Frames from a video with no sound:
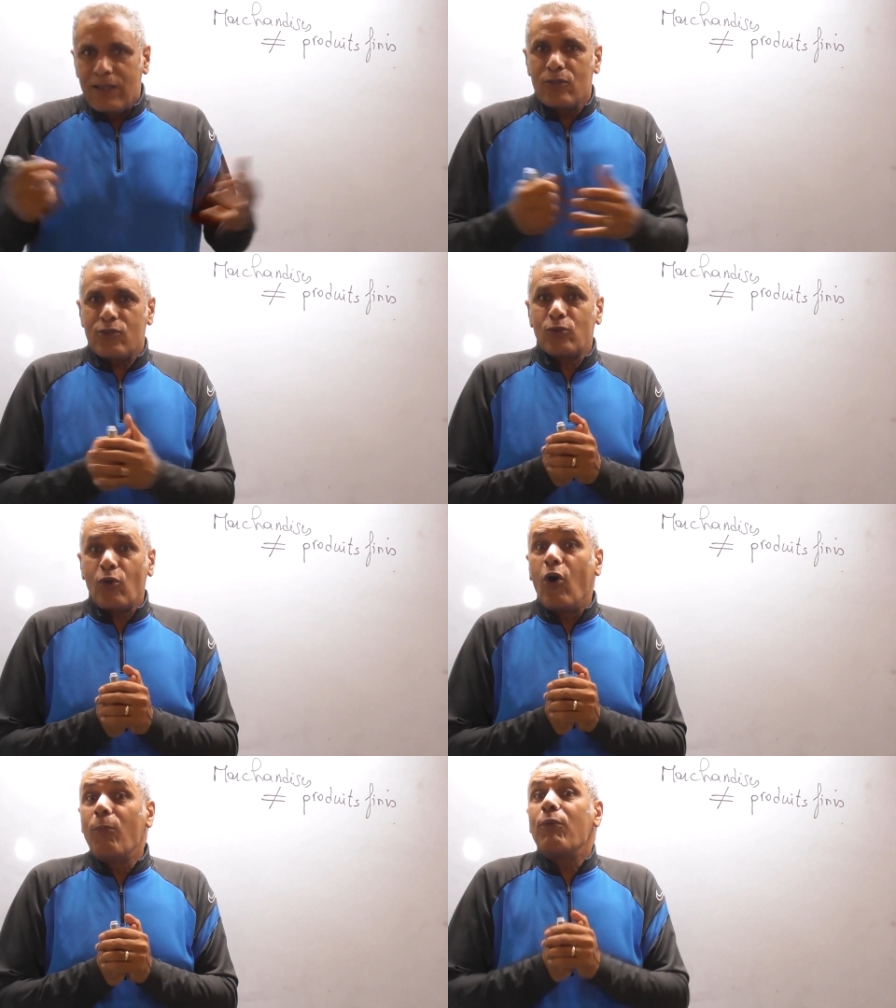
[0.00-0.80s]
se
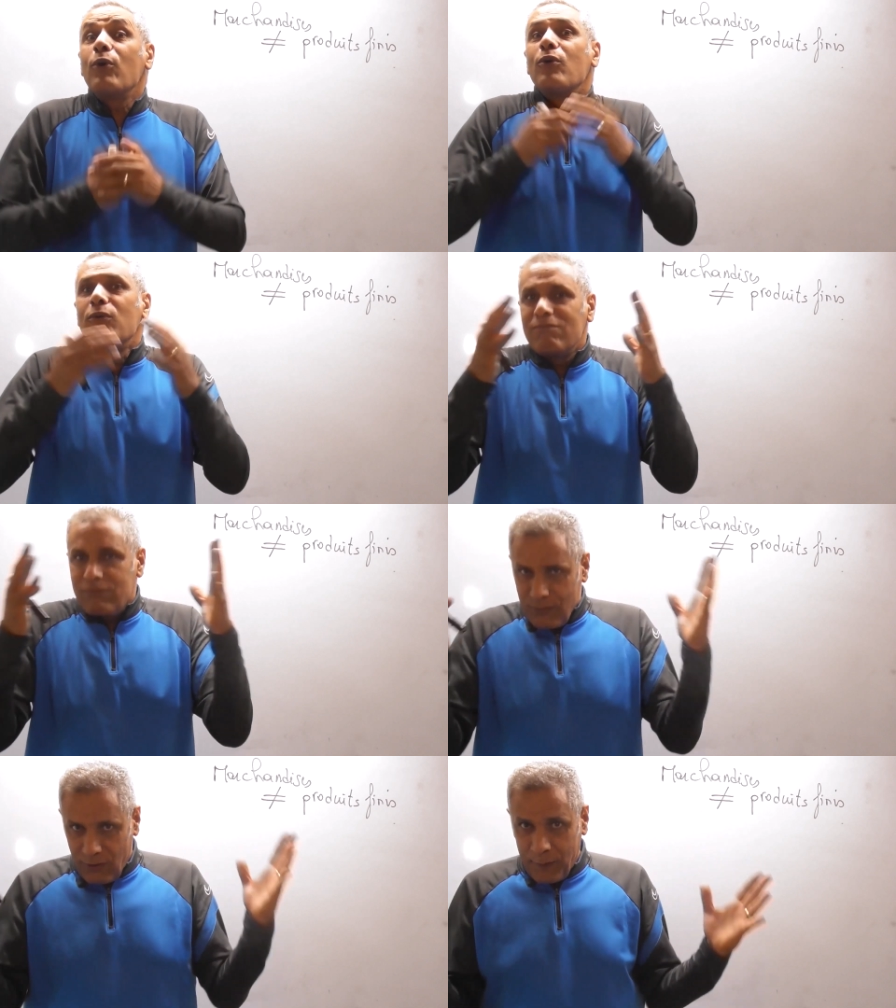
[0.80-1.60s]
trompent,
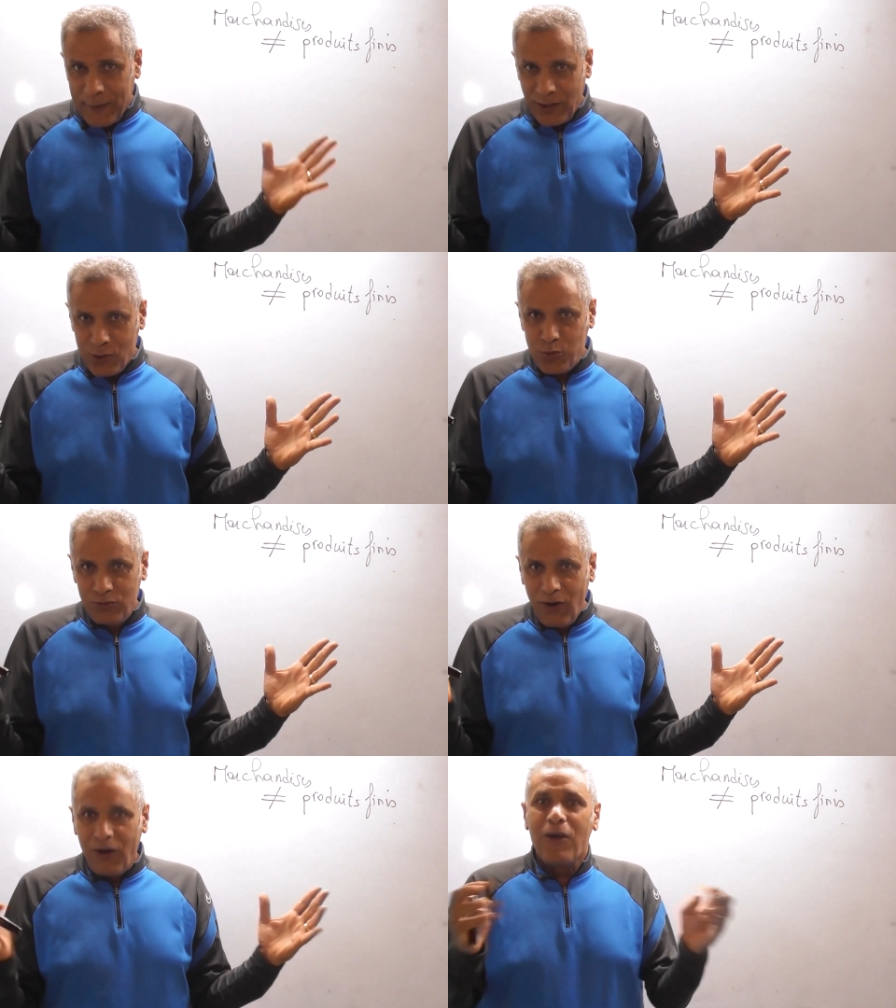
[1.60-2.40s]
on va pas dire
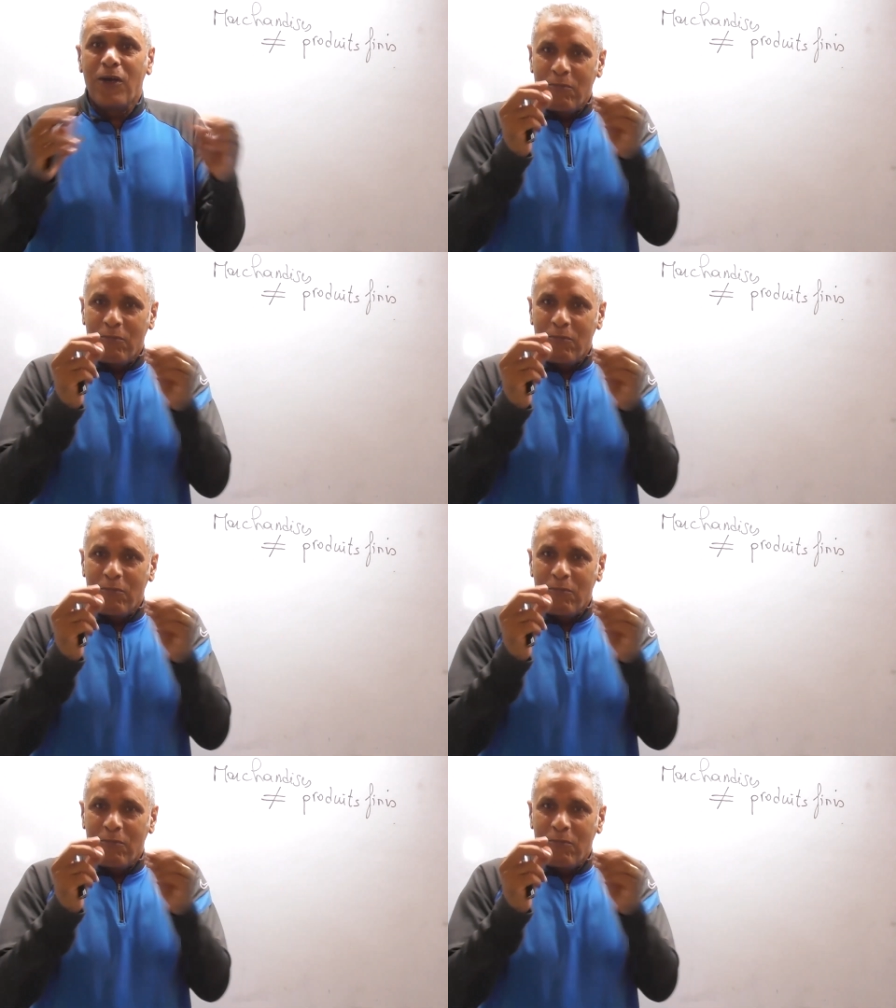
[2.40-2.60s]
souvent,